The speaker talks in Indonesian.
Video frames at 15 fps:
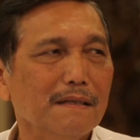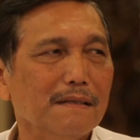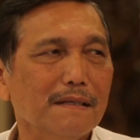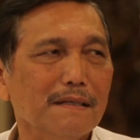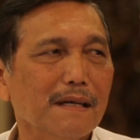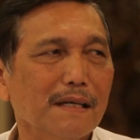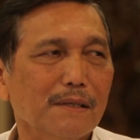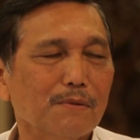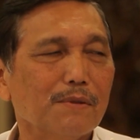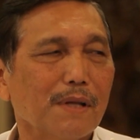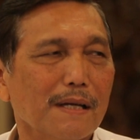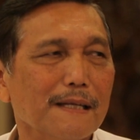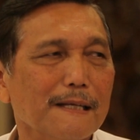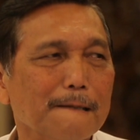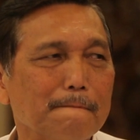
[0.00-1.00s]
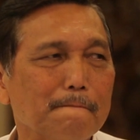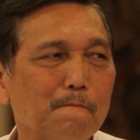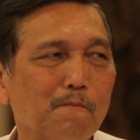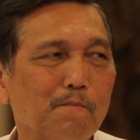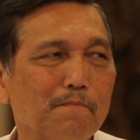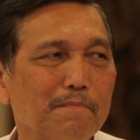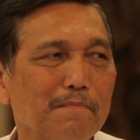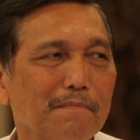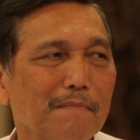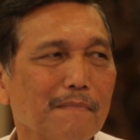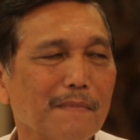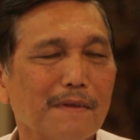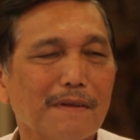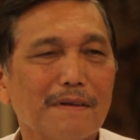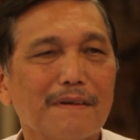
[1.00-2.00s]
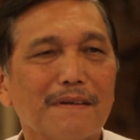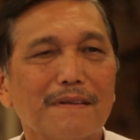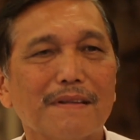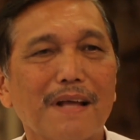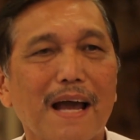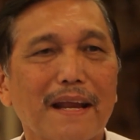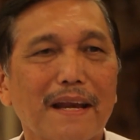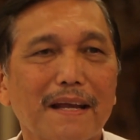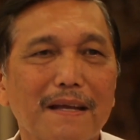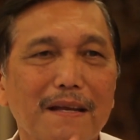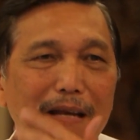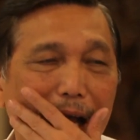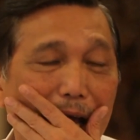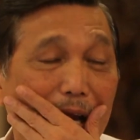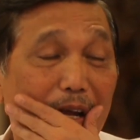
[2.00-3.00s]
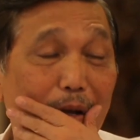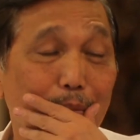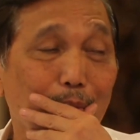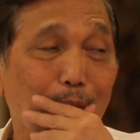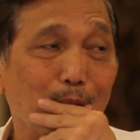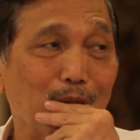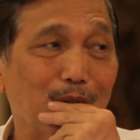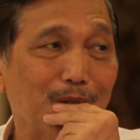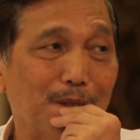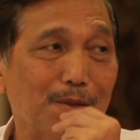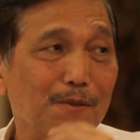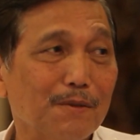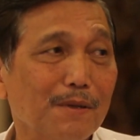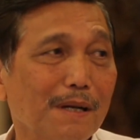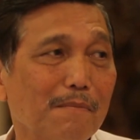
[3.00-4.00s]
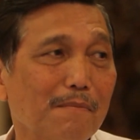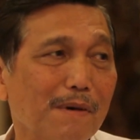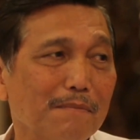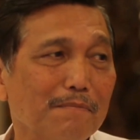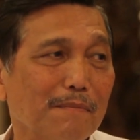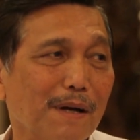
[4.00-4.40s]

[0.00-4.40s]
Intinya itu tadi. Direct indirect approach itu juga